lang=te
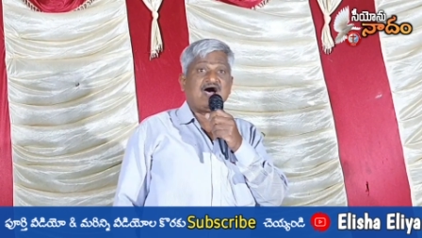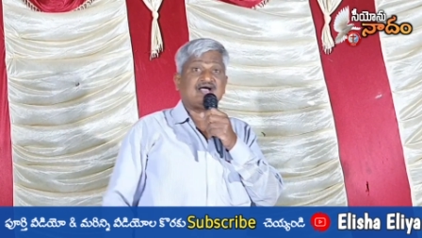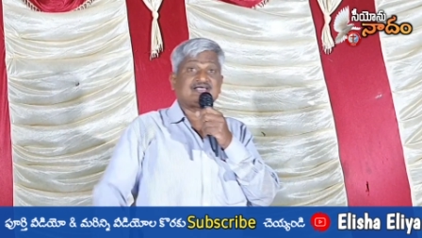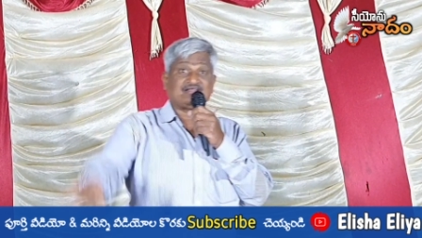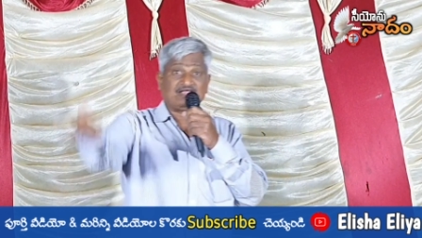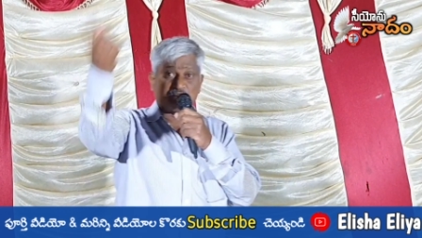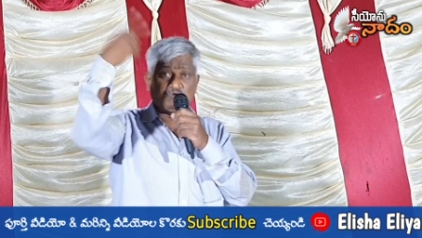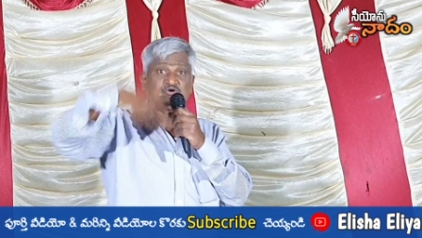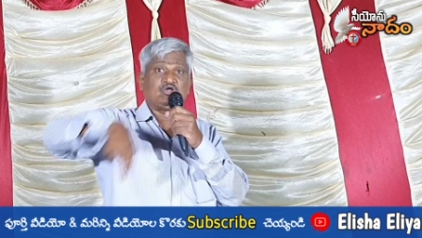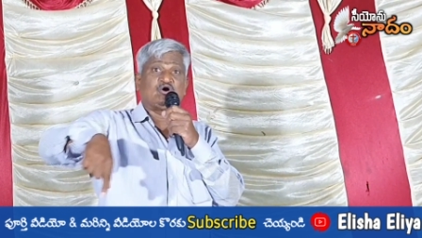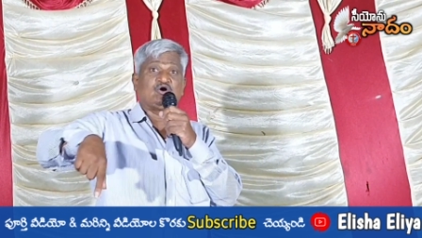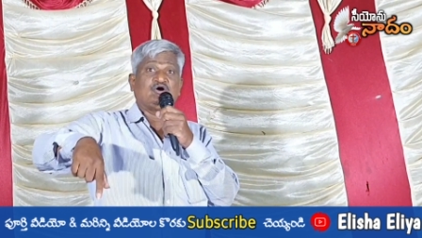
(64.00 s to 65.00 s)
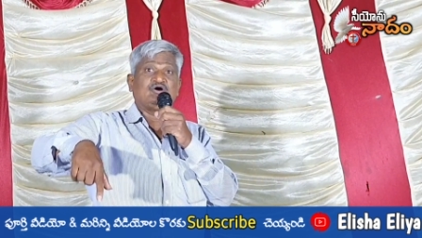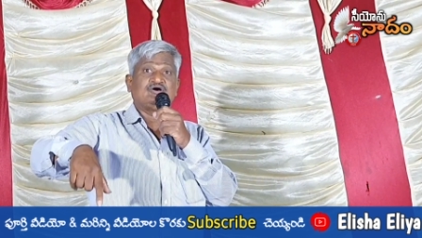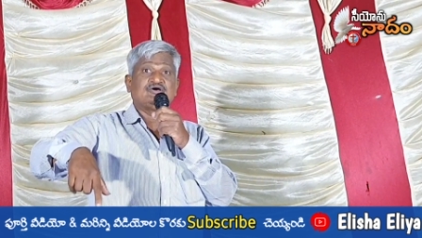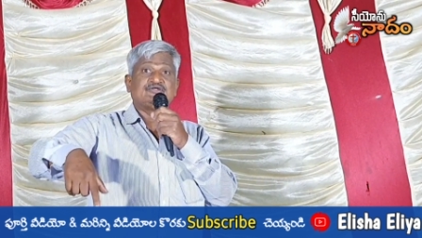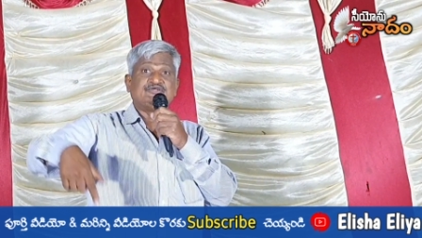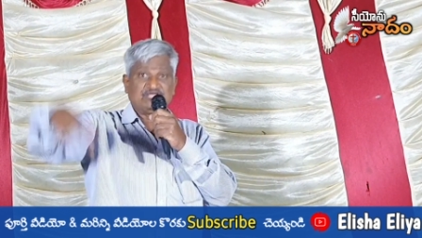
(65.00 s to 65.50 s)
ఆ గ్రామంలో
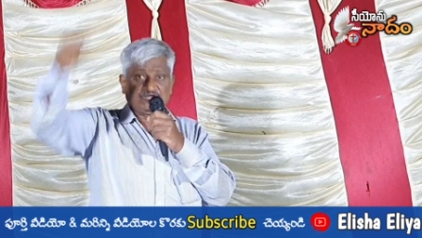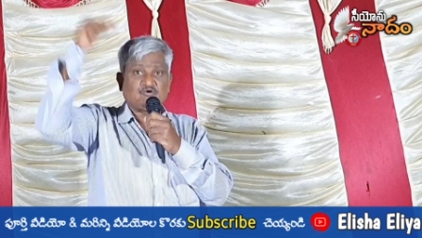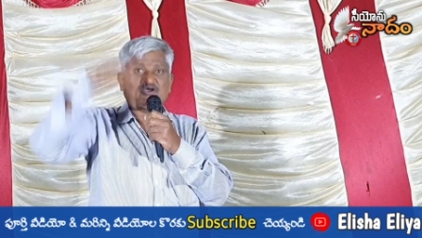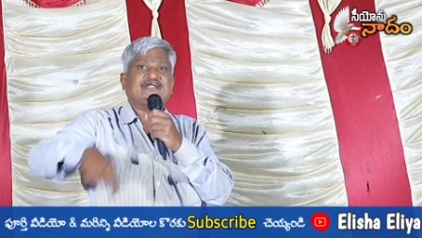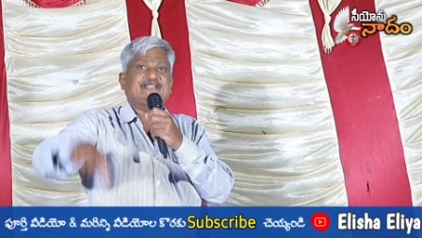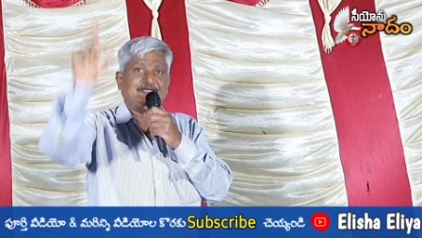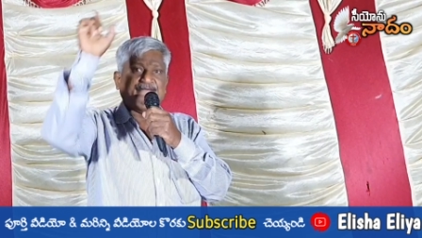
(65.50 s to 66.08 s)
నేను ఒకటి